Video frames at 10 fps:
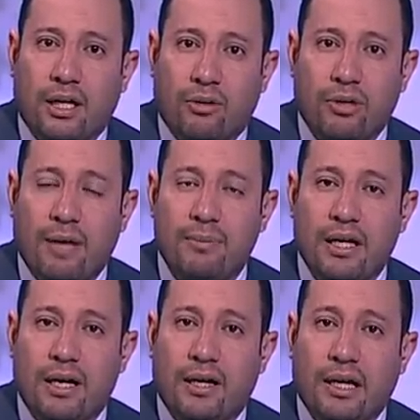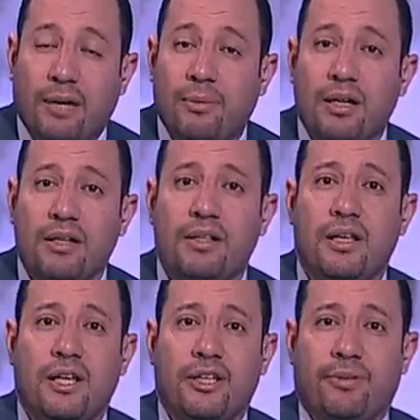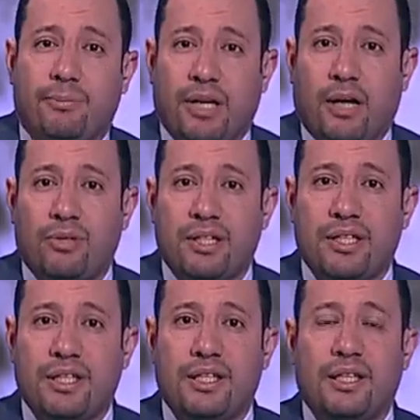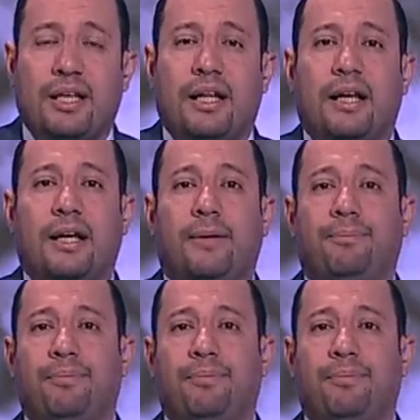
أو يحمل خبرا بعودته إلى